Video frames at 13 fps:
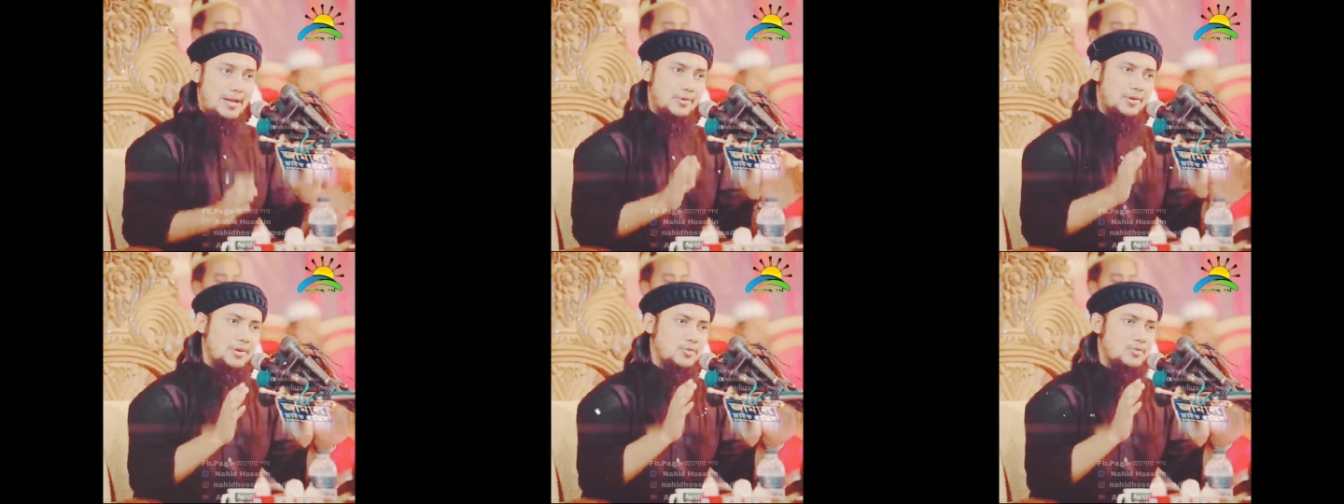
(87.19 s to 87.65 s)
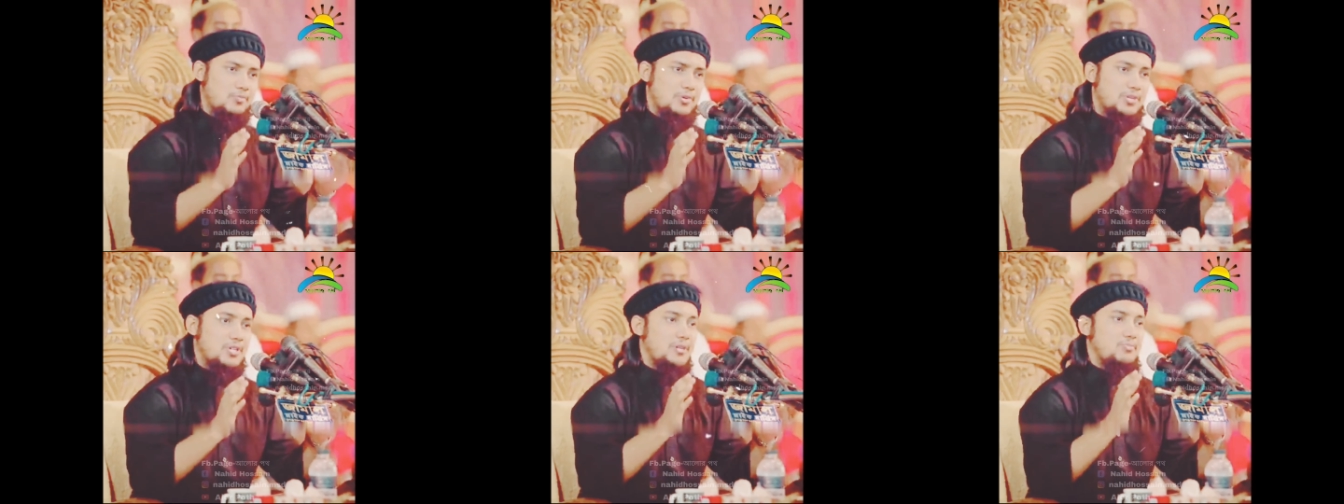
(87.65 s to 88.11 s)
এখন কিন্তু
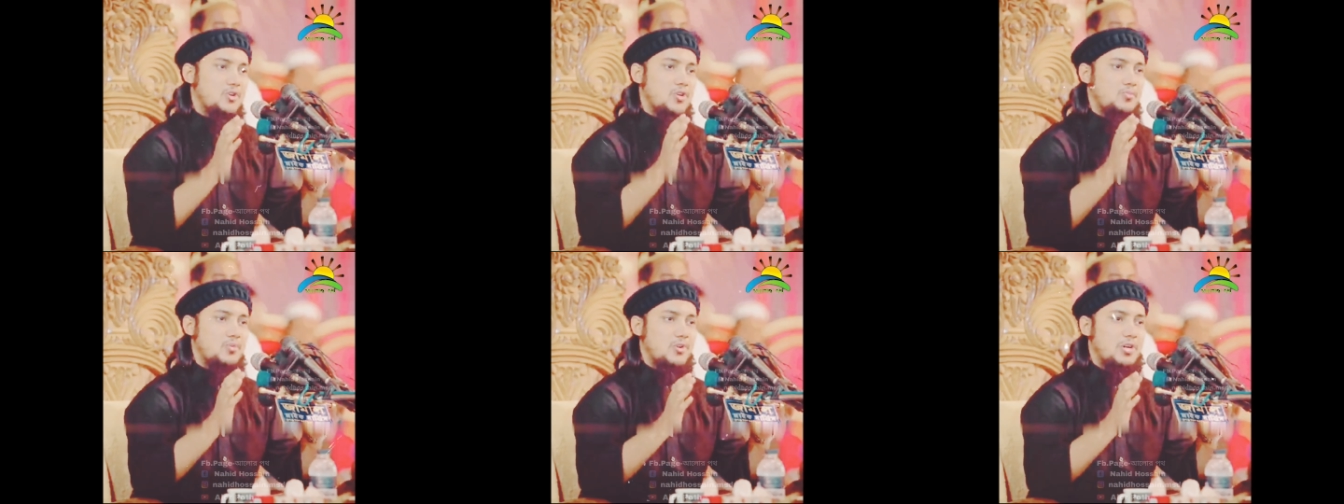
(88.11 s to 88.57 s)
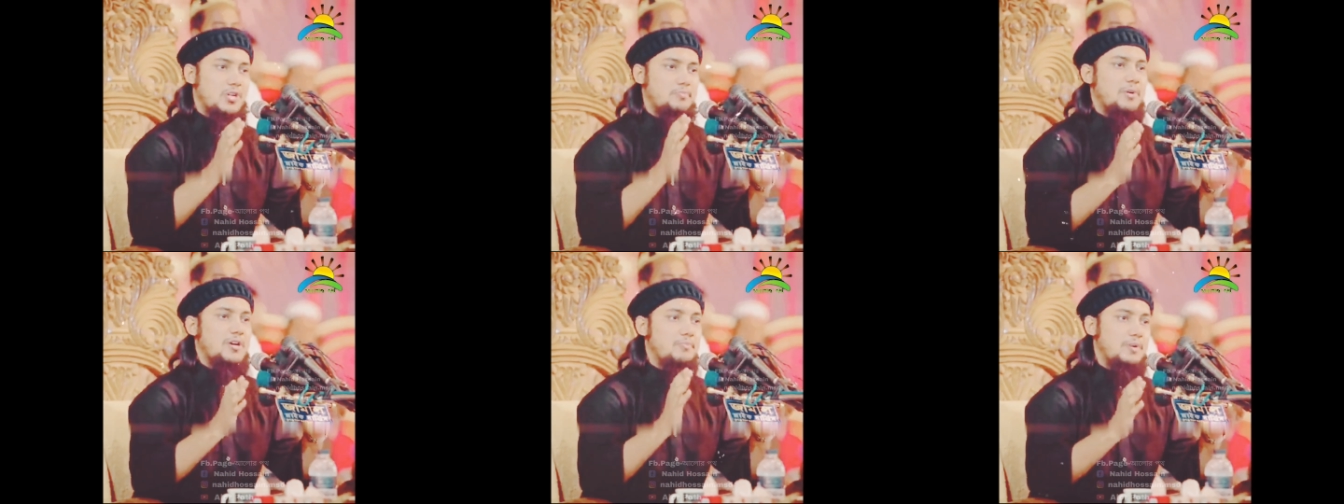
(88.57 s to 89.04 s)
বিশ্বের বড় বড়
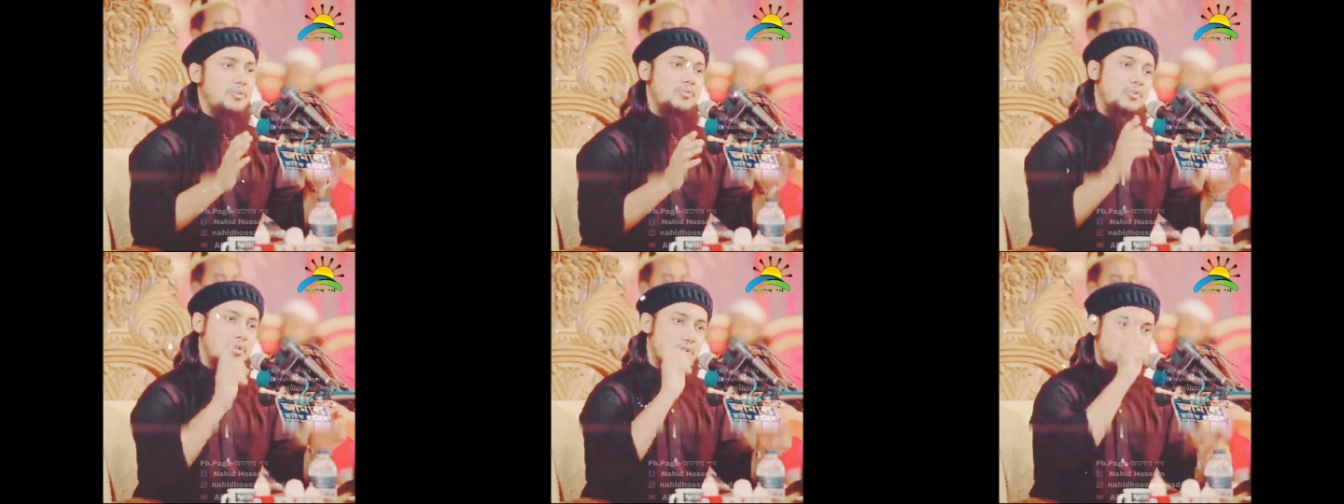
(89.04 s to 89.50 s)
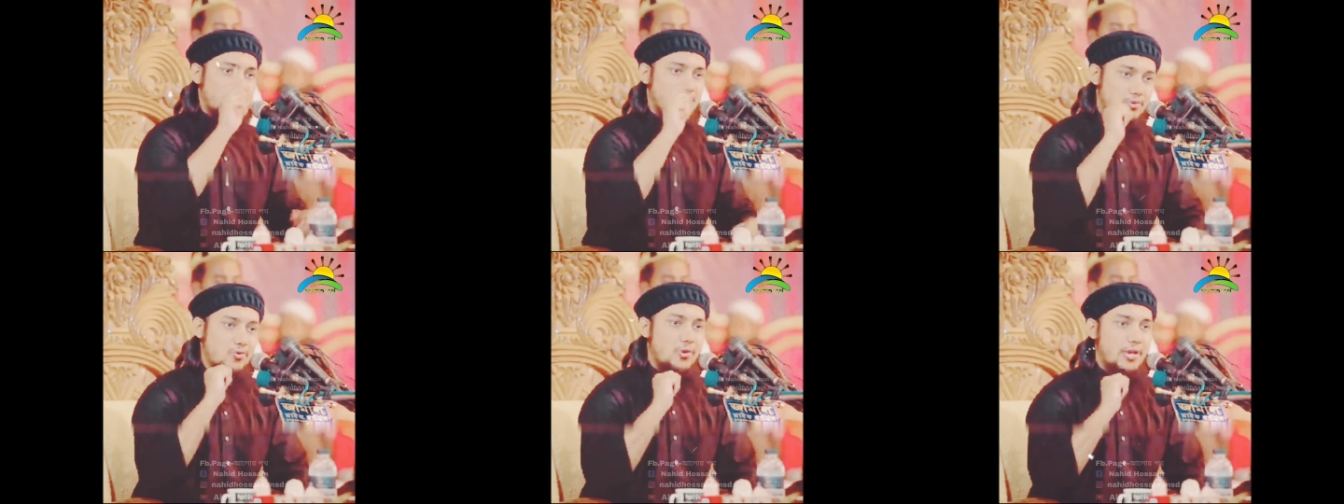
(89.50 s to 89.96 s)
ডিপার্টমেন্টগুলো ওরা
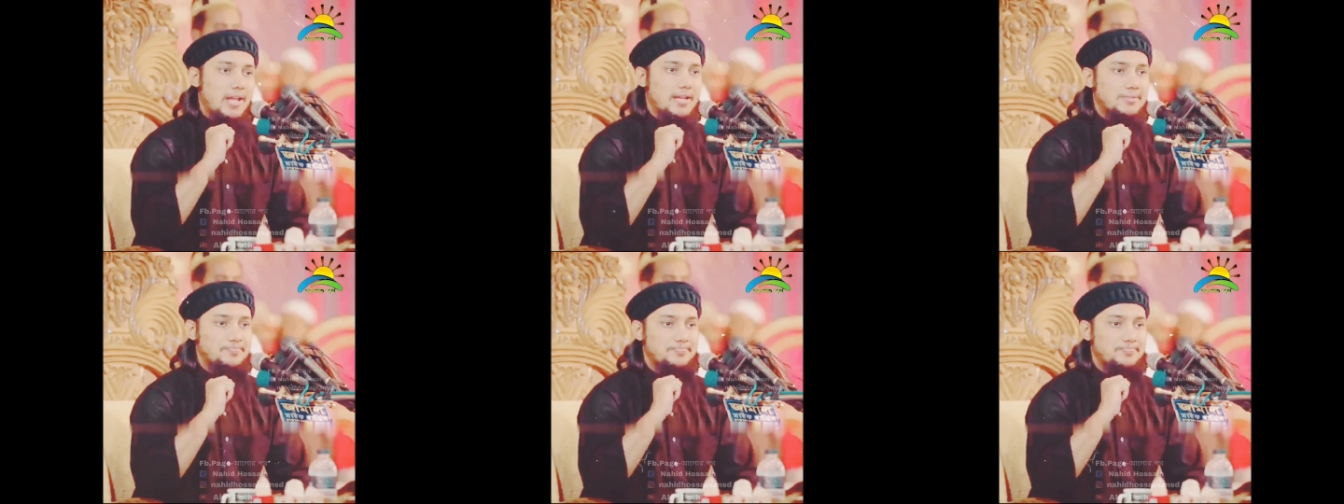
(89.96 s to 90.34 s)
শাসন করে